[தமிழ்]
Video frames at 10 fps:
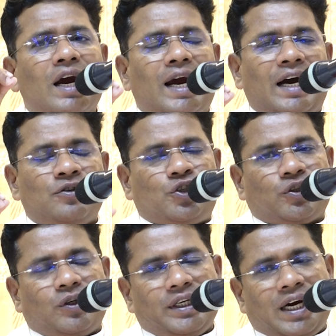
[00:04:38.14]

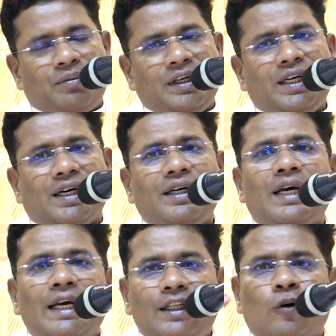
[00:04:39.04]
காஞ்சகோலி அப்படின்னா
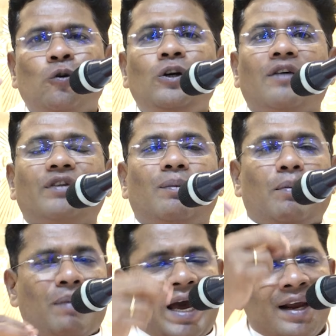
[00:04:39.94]
த குட் ஆஃப் த
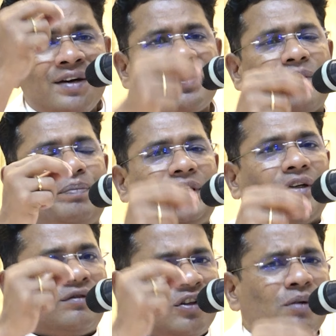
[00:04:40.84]
மேரேஜை
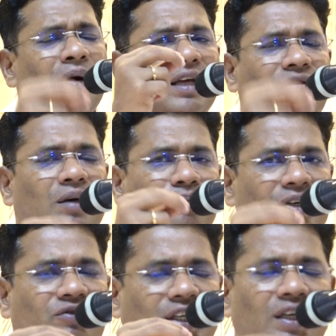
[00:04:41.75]
பற்றி திருமணத்தை
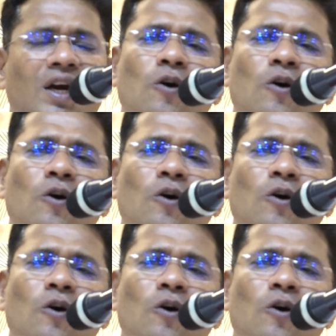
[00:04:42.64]
பற்றி